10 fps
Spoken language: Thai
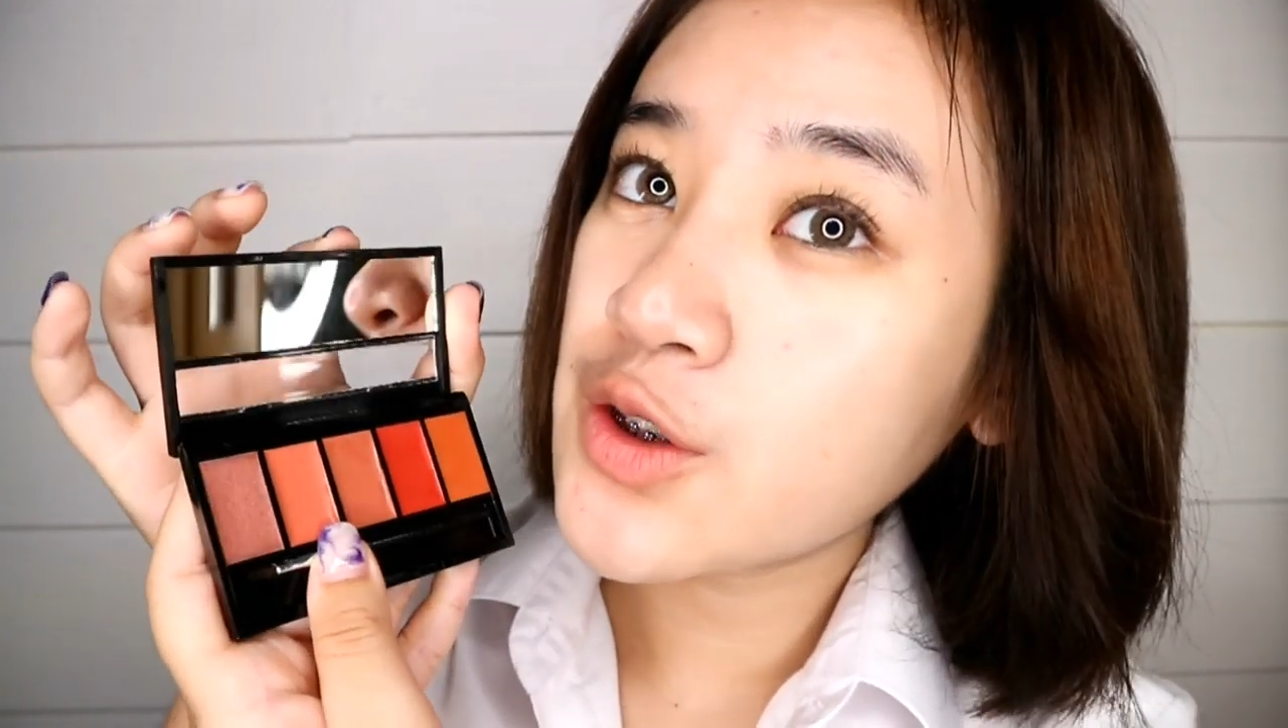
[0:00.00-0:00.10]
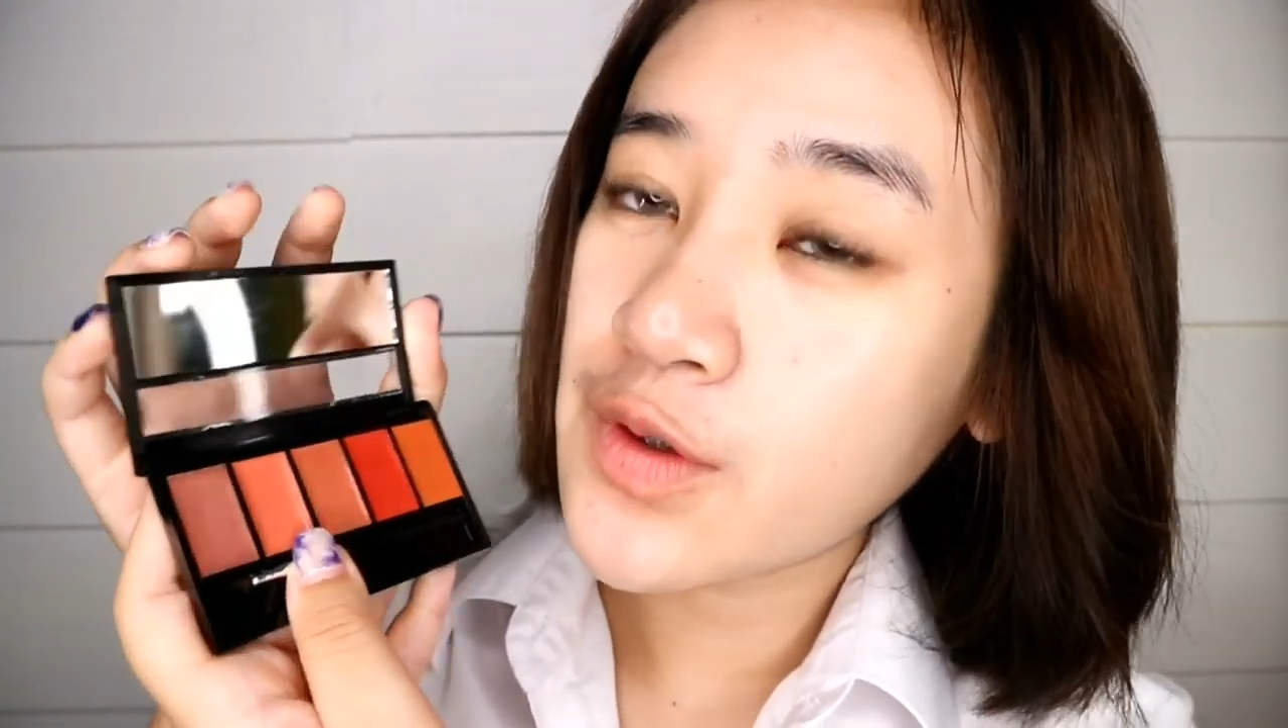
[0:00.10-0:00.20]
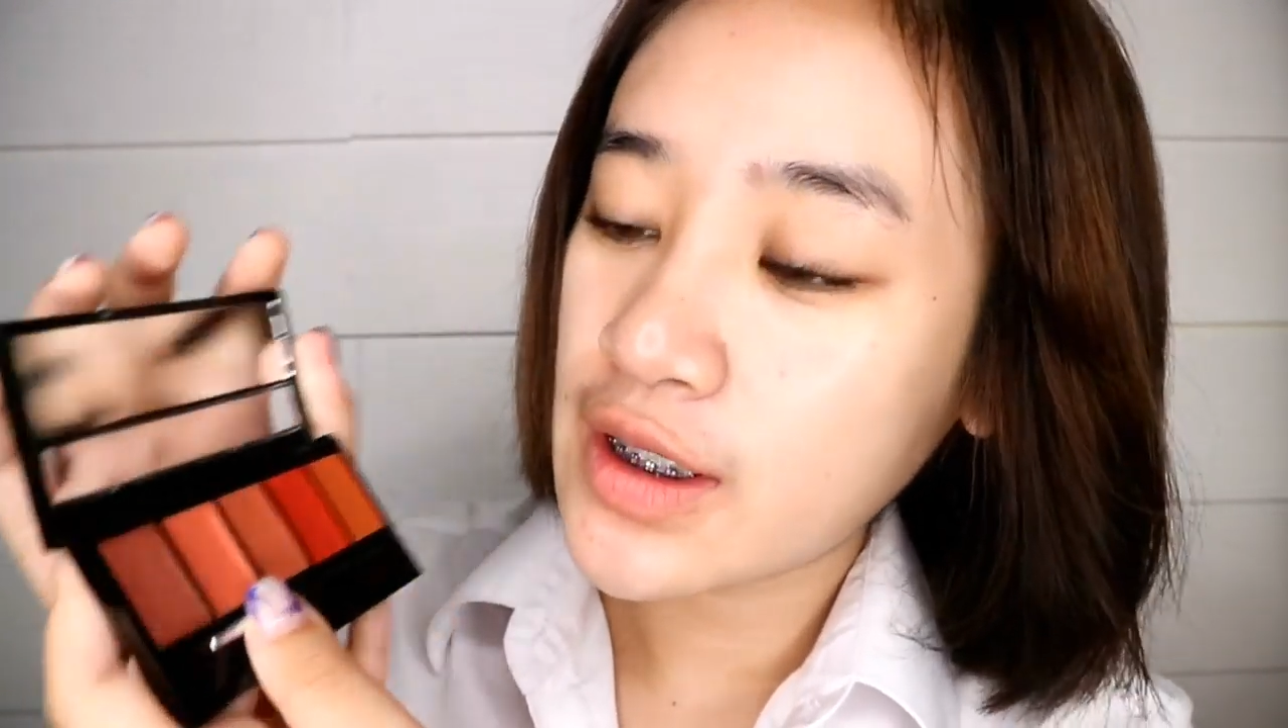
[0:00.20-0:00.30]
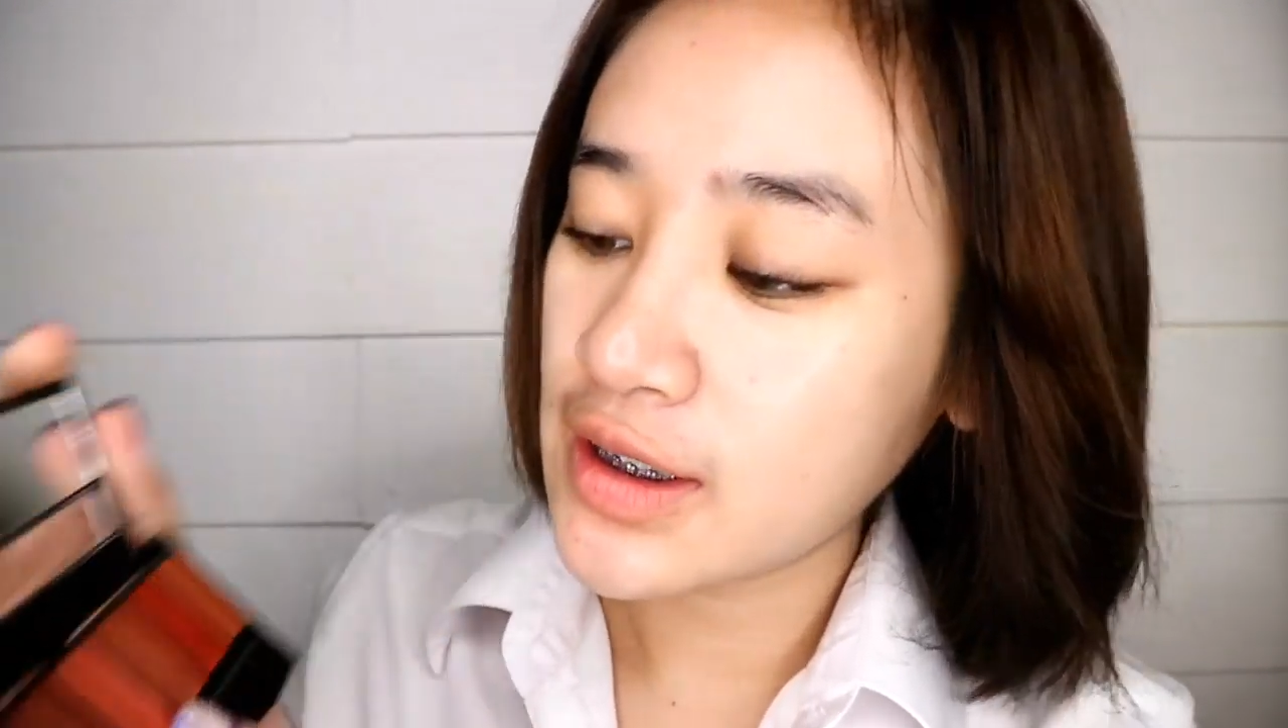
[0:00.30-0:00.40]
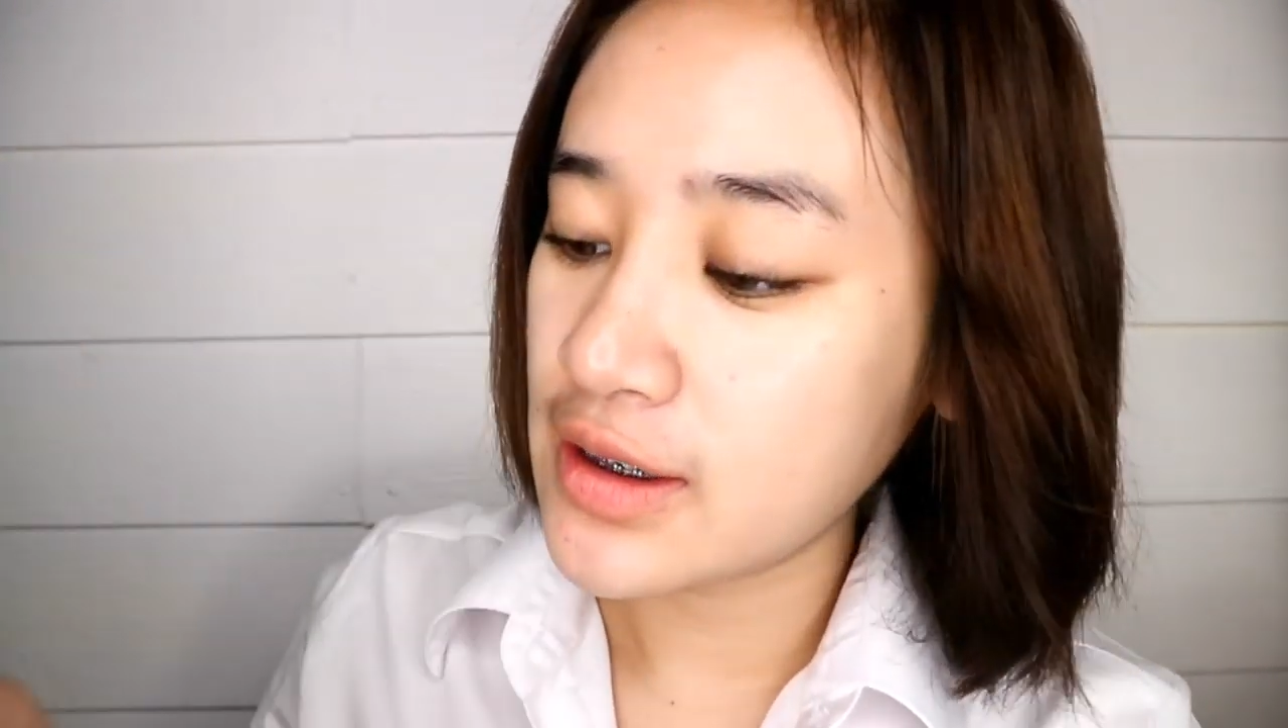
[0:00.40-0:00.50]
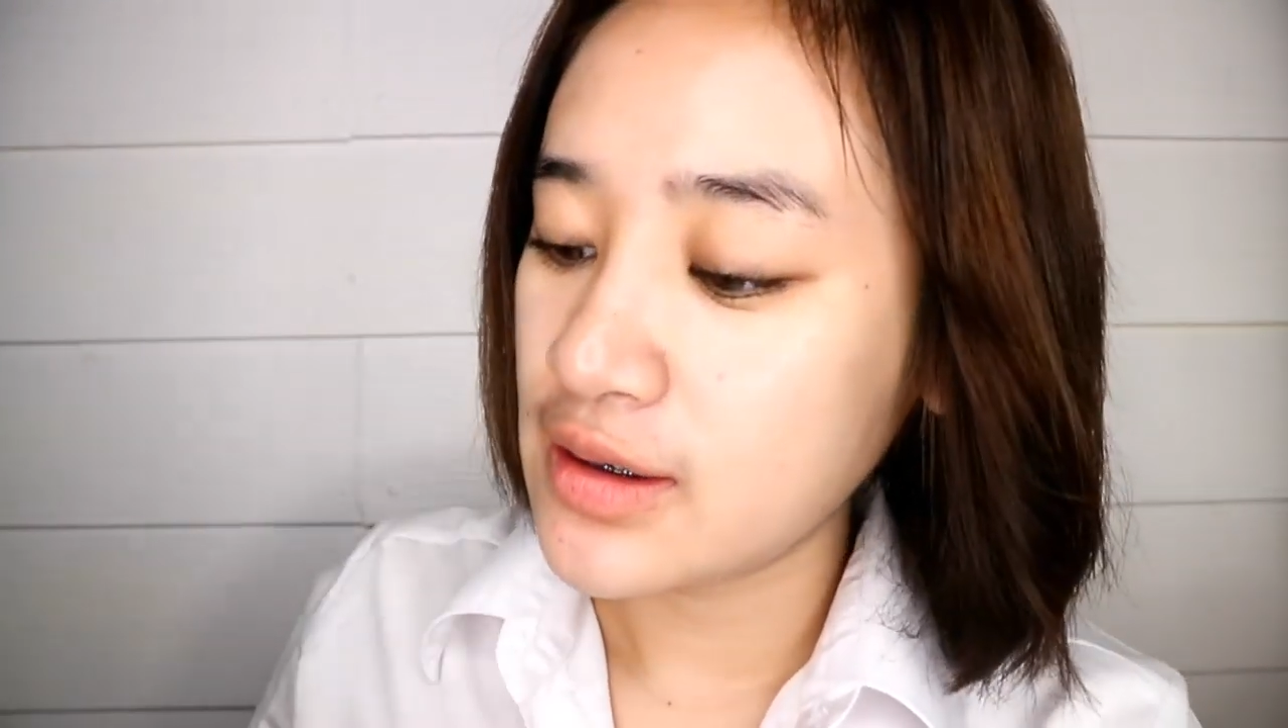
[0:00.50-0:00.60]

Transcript: ให้ด้วย